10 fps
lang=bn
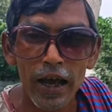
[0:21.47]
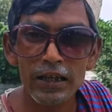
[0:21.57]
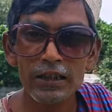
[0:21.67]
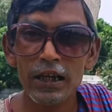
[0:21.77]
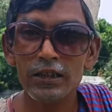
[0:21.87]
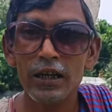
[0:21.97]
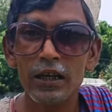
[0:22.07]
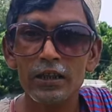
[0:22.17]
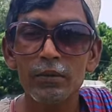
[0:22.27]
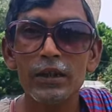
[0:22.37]
আজকে এই
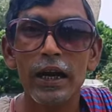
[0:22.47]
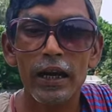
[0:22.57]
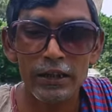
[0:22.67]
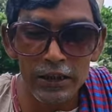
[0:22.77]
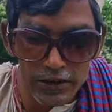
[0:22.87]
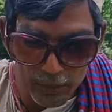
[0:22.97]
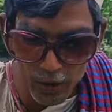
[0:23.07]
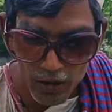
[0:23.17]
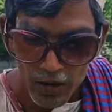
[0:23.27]
চাঙাটি আমি টাকা নিয়ে যাব